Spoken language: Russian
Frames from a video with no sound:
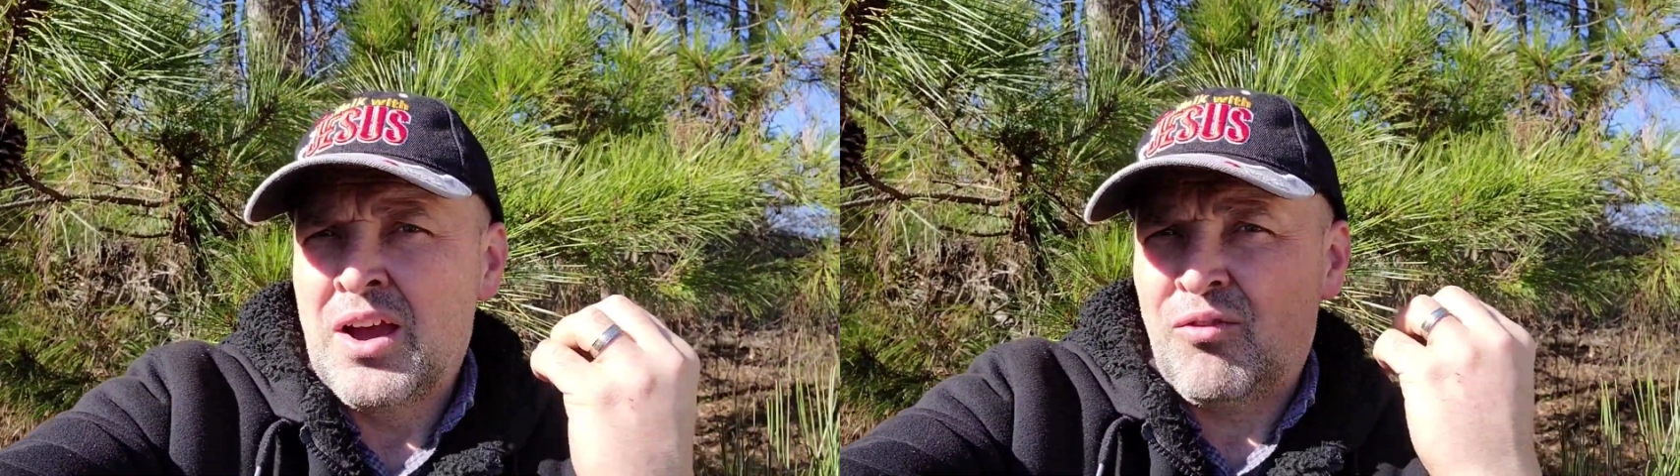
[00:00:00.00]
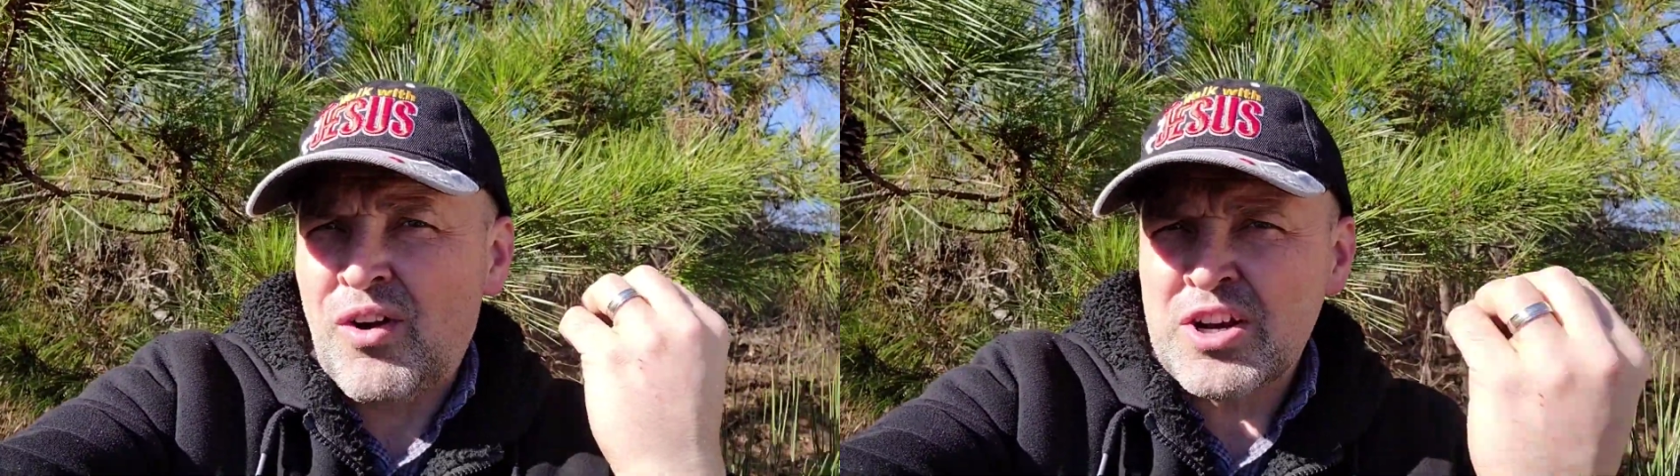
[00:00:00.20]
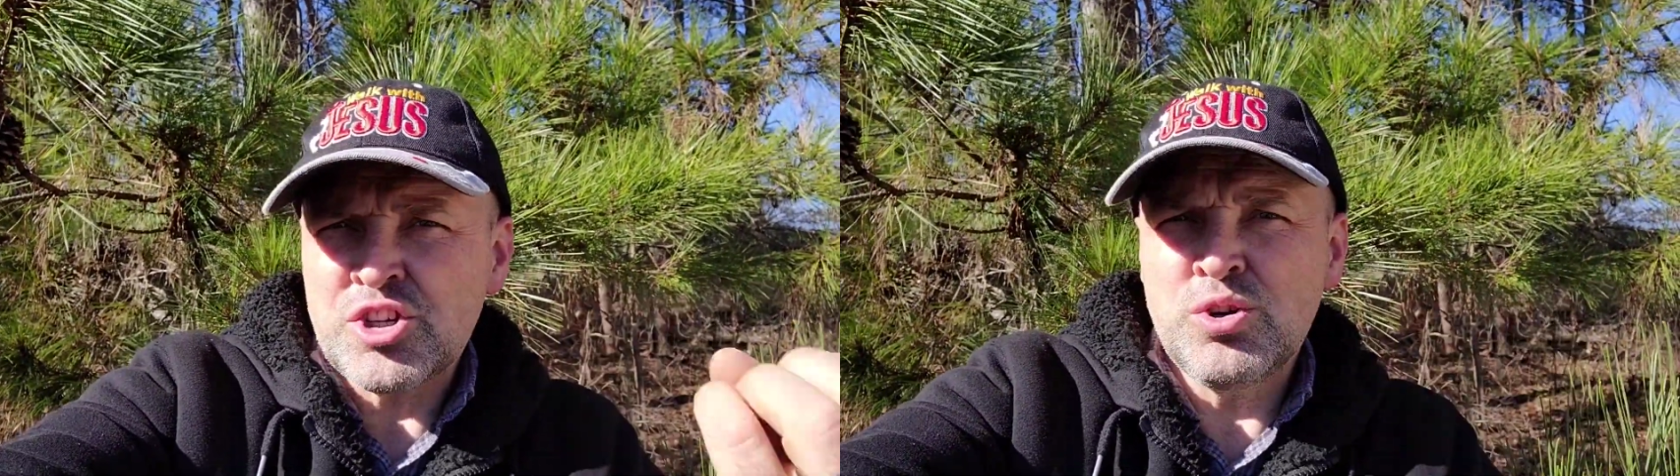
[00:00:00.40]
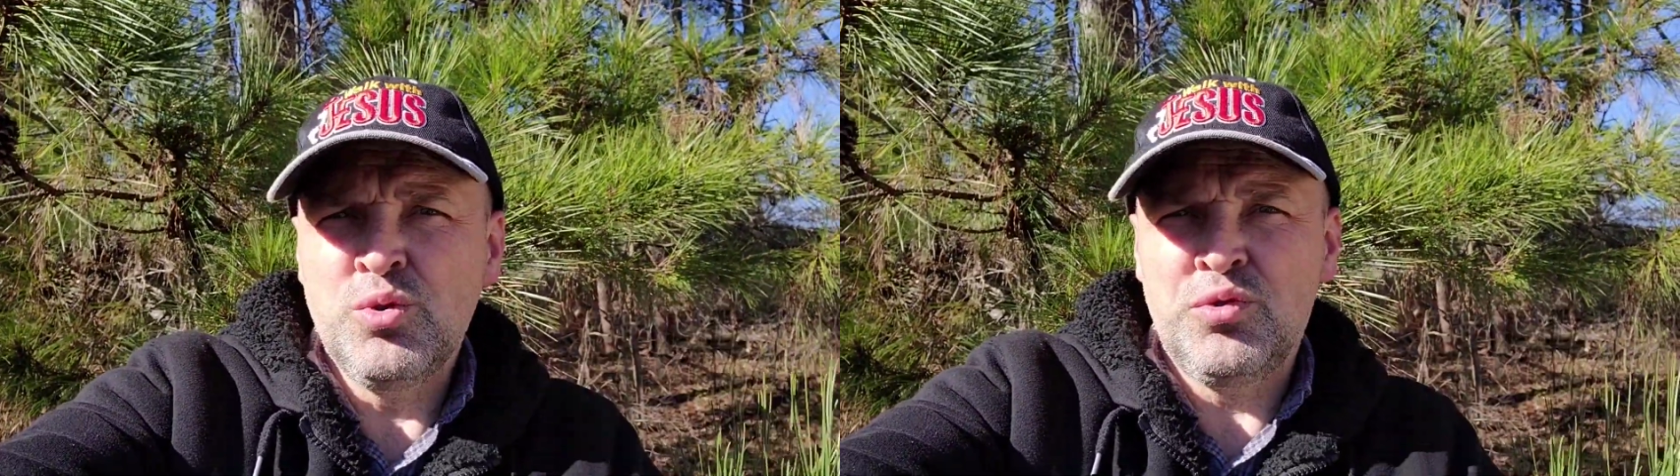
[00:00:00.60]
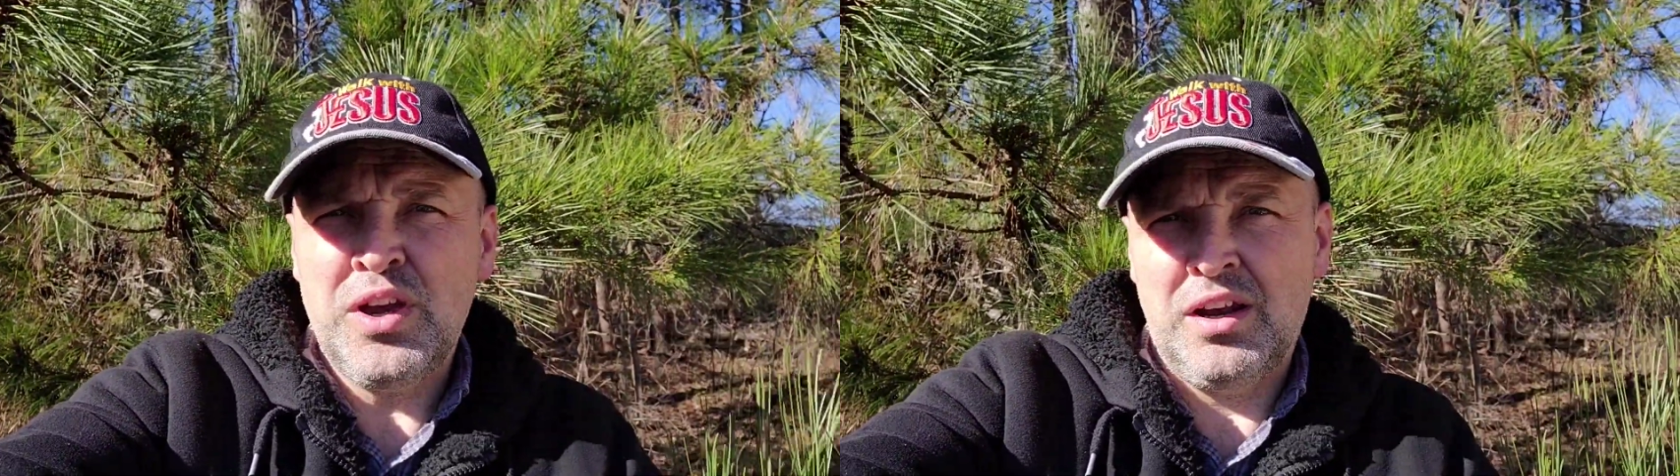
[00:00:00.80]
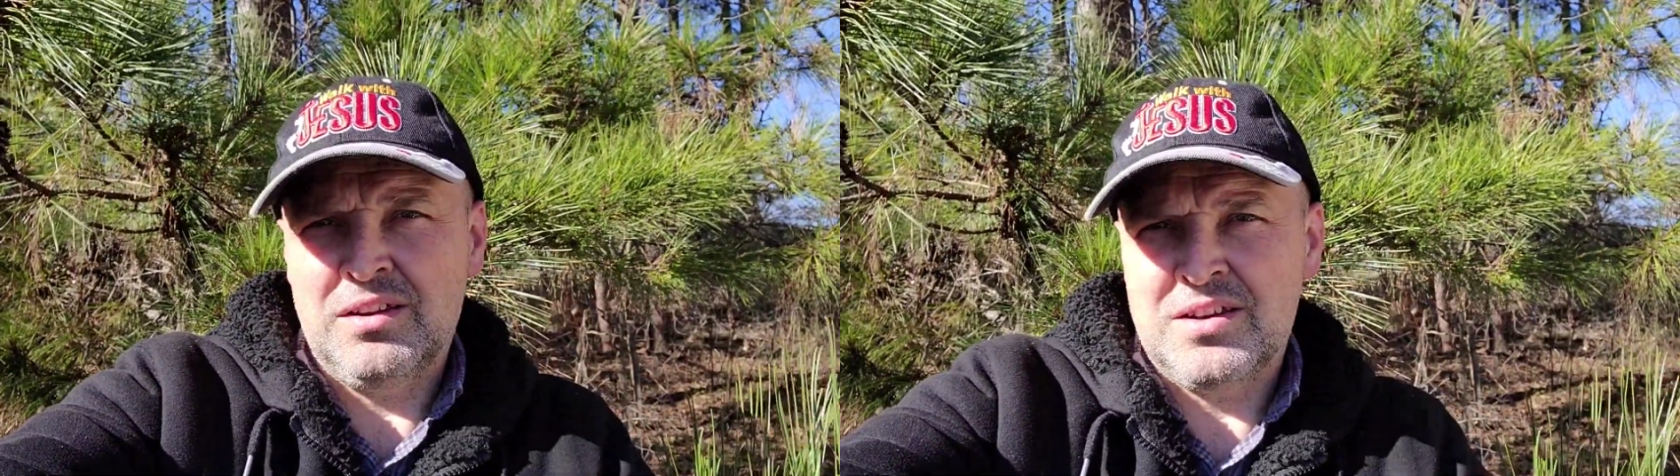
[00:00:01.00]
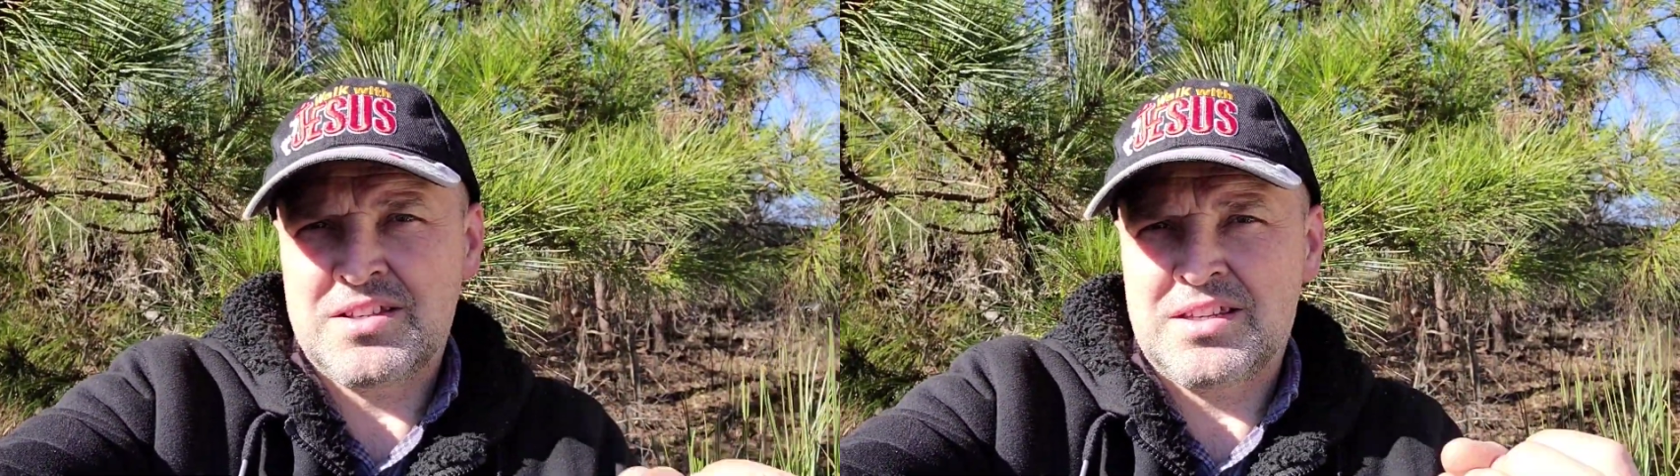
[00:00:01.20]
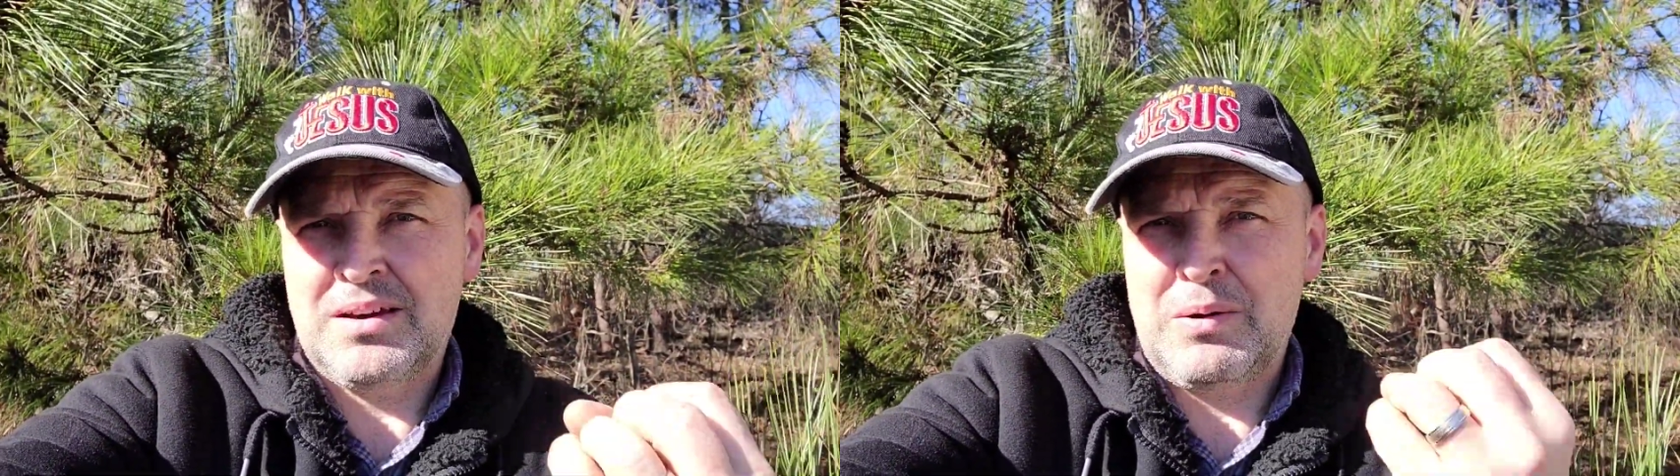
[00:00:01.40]
вашей
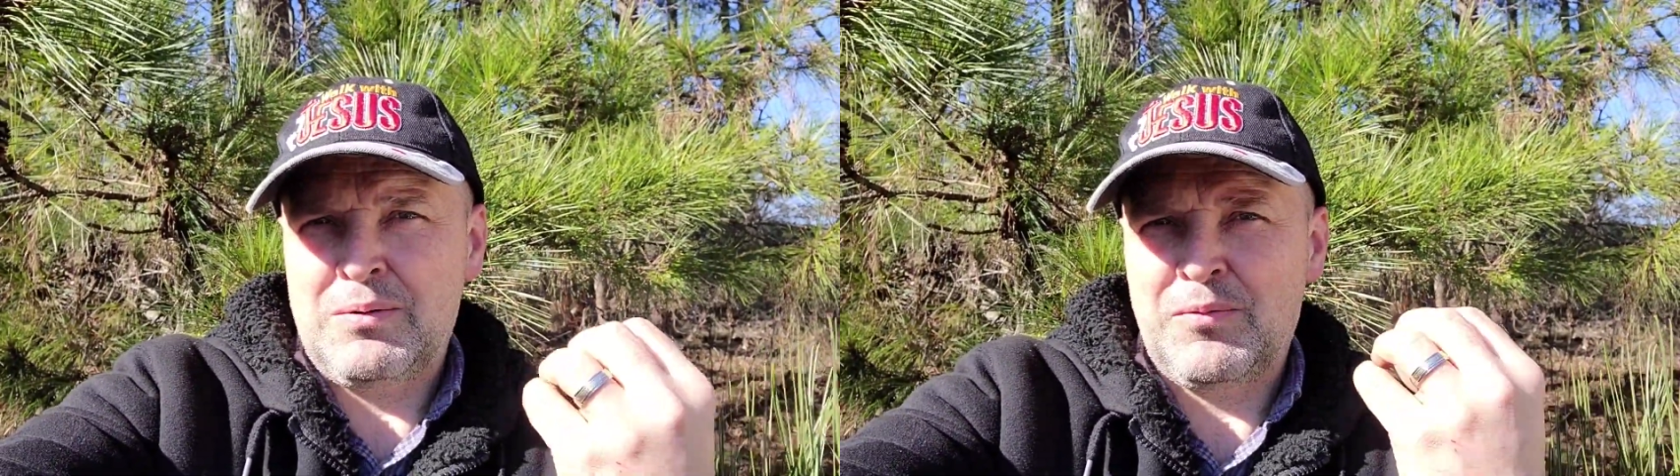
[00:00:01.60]
уверенности,